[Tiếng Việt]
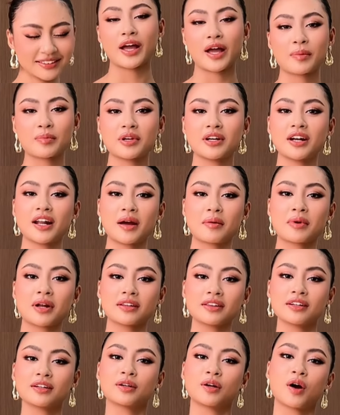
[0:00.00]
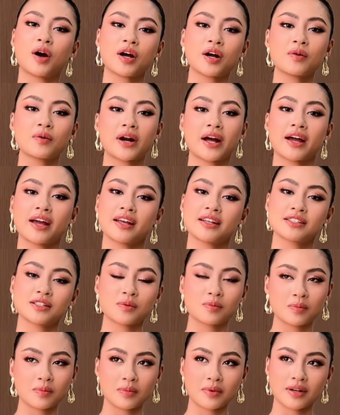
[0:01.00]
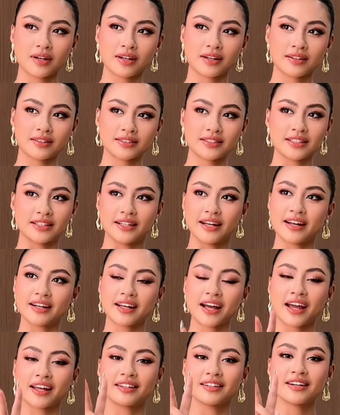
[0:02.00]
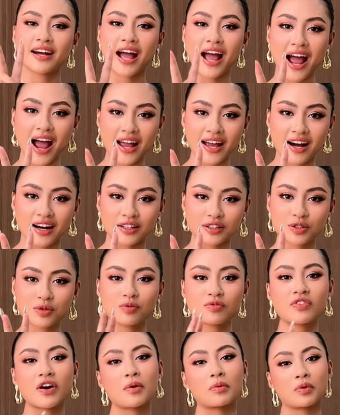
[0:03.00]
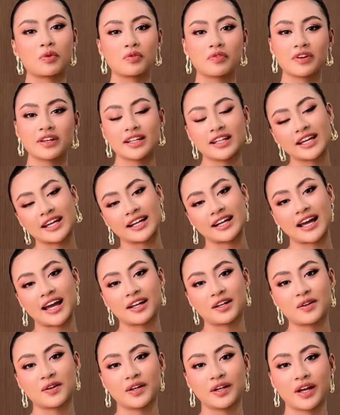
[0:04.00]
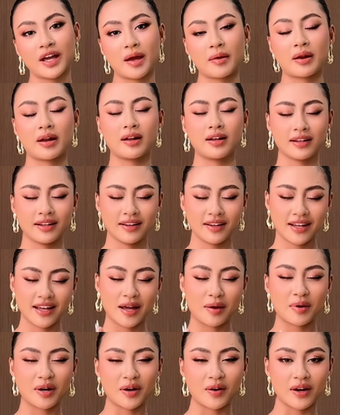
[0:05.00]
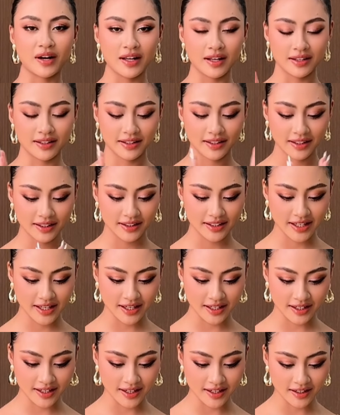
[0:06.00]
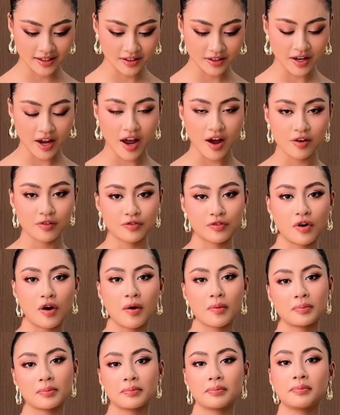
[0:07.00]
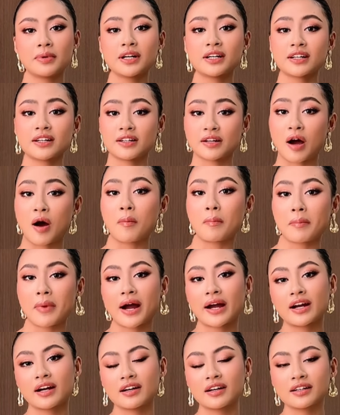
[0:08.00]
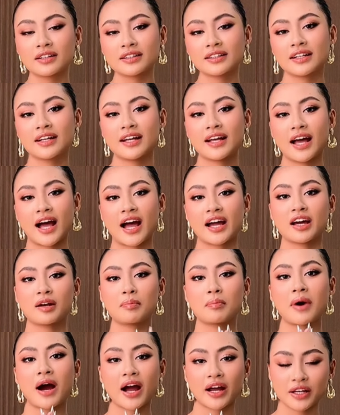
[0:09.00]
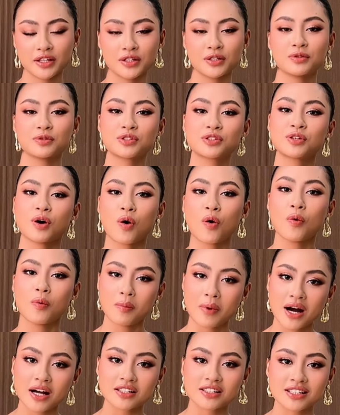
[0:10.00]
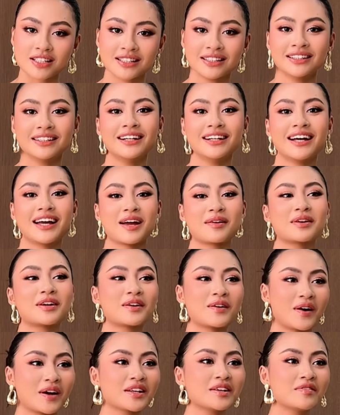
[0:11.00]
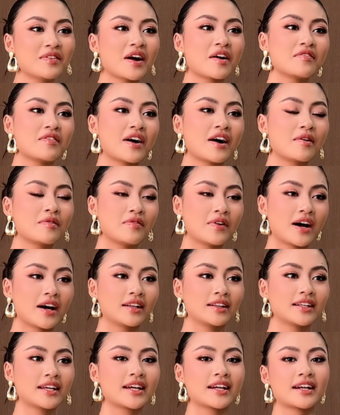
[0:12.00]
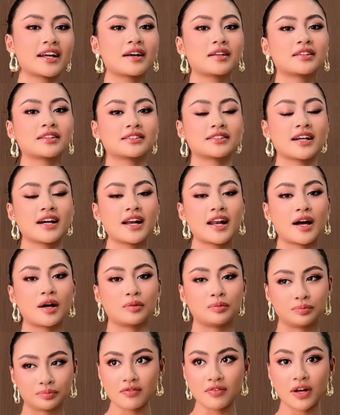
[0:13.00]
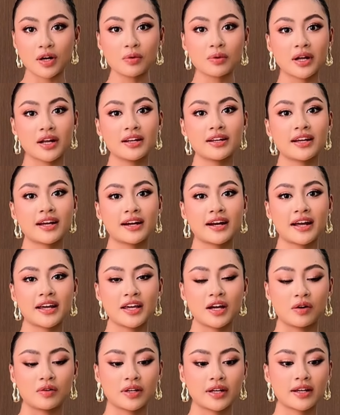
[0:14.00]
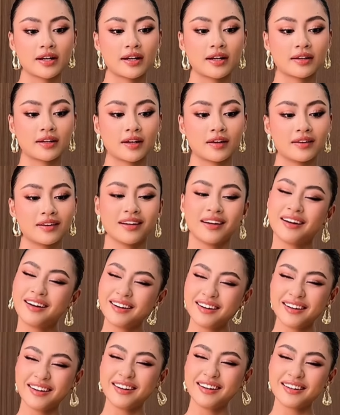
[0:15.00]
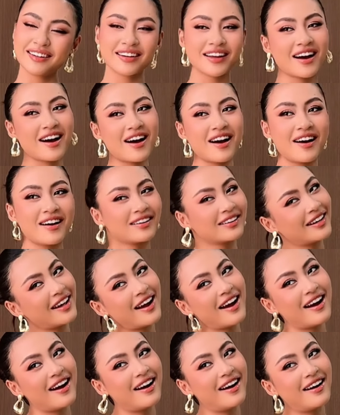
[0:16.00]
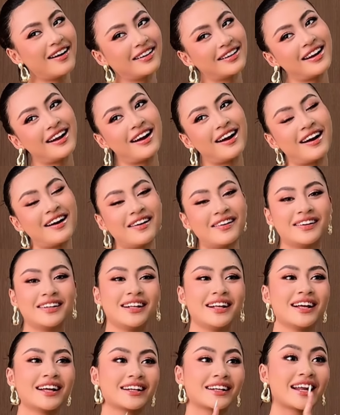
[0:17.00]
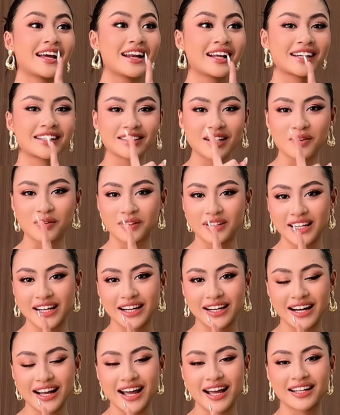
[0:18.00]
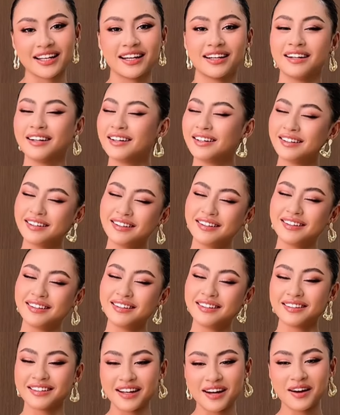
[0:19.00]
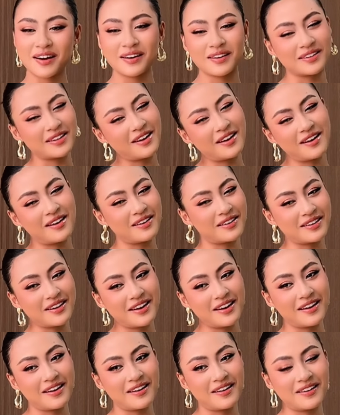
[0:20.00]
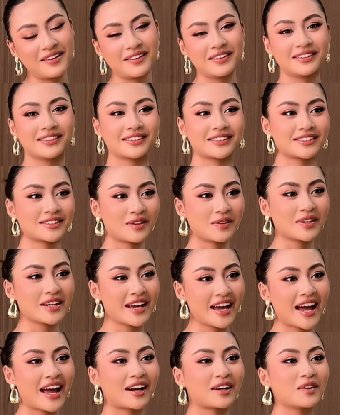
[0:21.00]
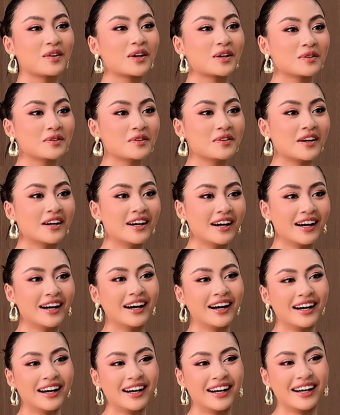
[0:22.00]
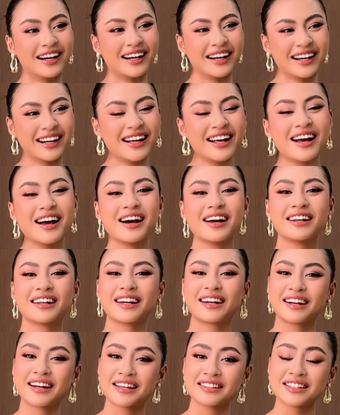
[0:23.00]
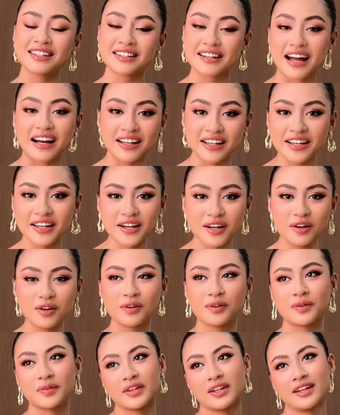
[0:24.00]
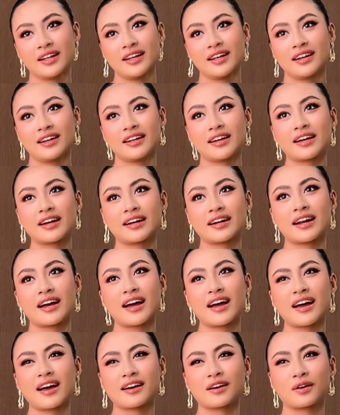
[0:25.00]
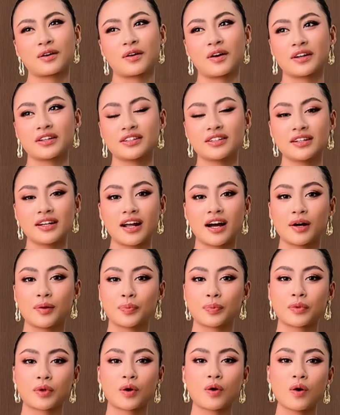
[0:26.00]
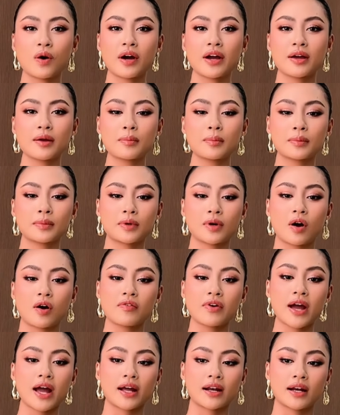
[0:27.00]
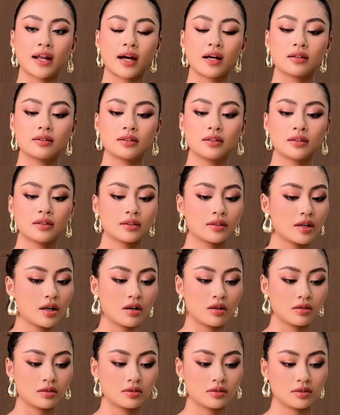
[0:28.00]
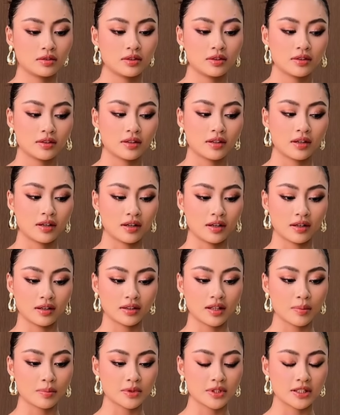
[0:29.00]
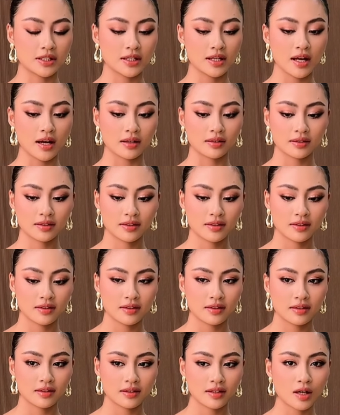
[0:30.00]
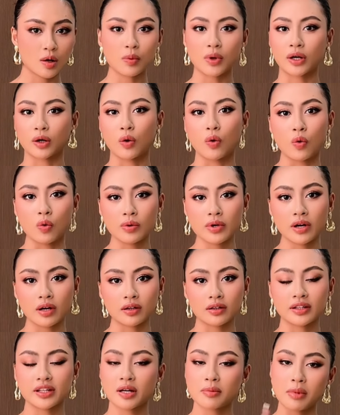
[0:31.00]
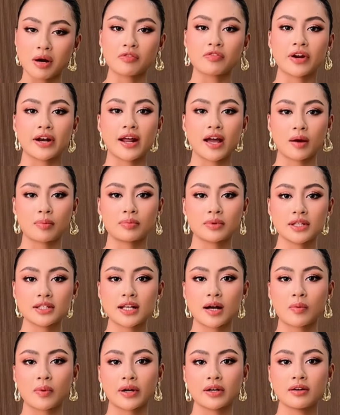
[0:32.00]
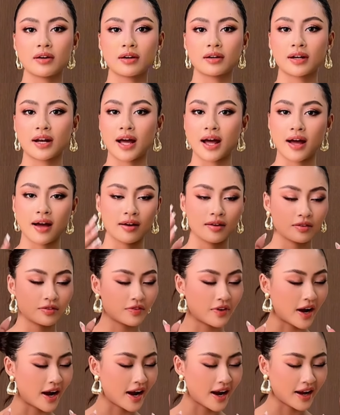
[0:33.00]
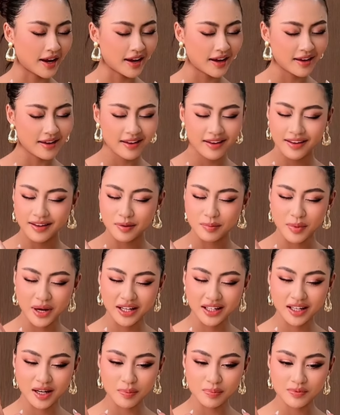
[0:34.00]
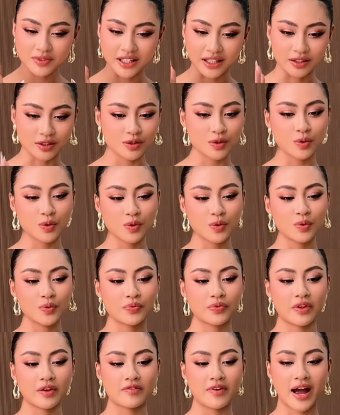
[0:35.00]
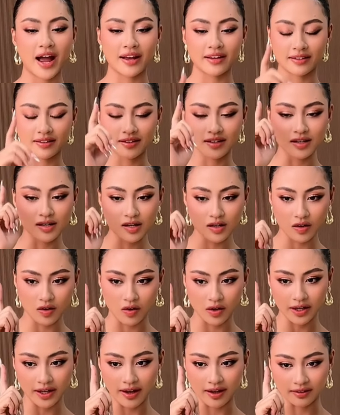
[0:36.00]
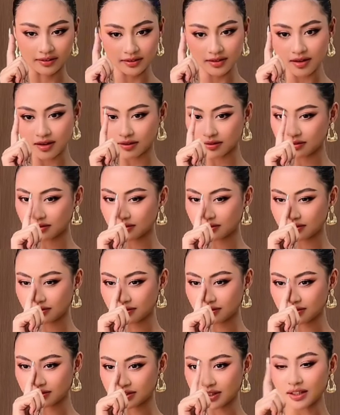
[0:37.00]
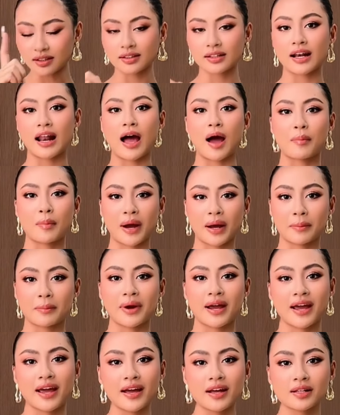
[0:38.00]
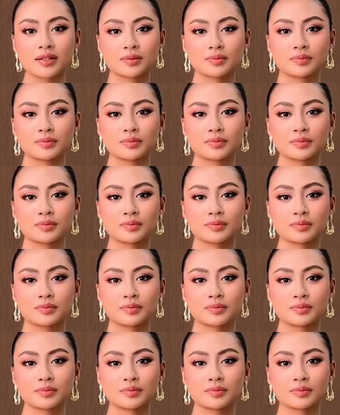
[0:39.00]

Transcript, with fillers: Em nhớ là em đã từng nói câu này trong chỉ đến ngày thứ hai ở chung phòng cùng với Likana thôi. Em đã là em đã nói là Likana from burden of my heart I admire you so much. Em đã nói như vậy và và Likana thực ra là và lúc đấy Likana hiểu Likana kiểu oh, no no no. Đấy là cái giọng của Likana nha uh, no no no giống y hệt luôn đúng không Likana rất đáng yêu Likana gọi như là cô ấy nói với Hạnh là no uh, thậm chí là không cần ngủ cũng được nhưng mà phải đẹp đi ra ngoài đường là phải make up chỉnh chu và Hạnh nhớ có cái ấn tượng rất là mạnh mẽ